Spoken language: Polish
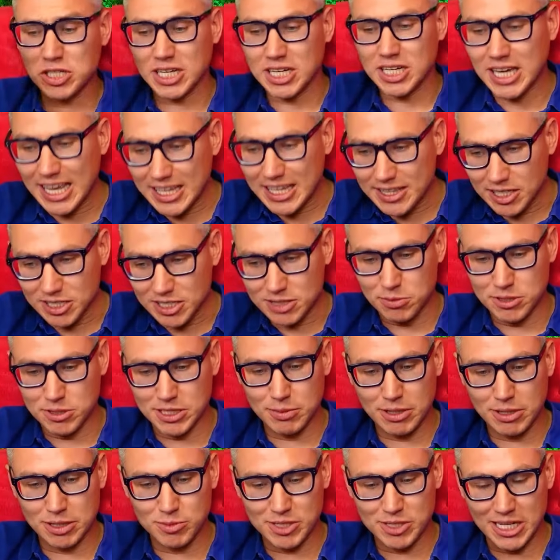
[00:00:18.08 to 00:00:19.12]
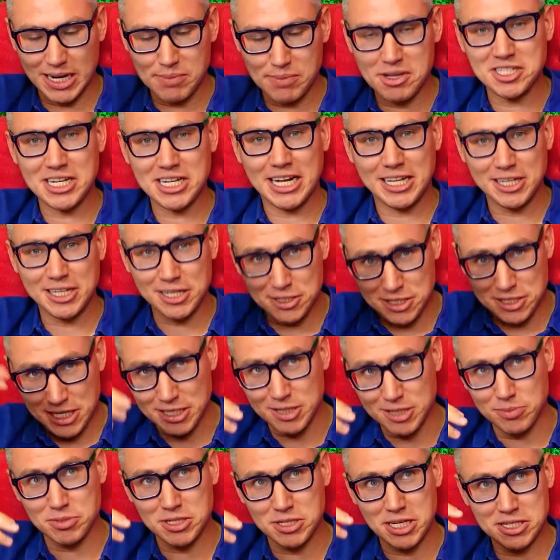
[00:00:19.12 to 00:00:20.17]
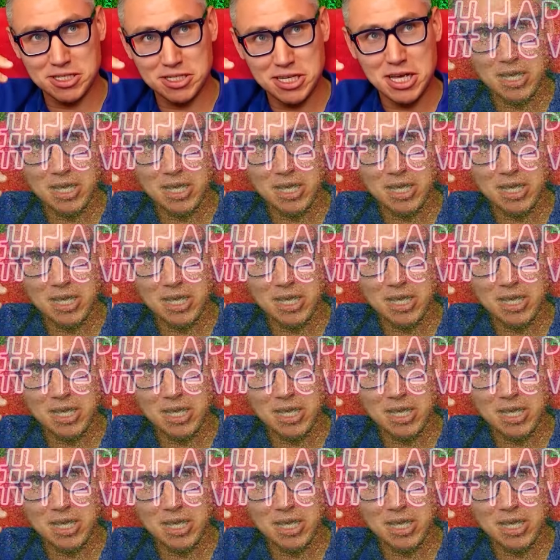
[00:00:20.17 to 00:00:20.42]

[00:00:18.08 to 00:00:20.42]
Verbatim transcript: kiedyś będziemy na tym zarabiać, ale jeżeli przez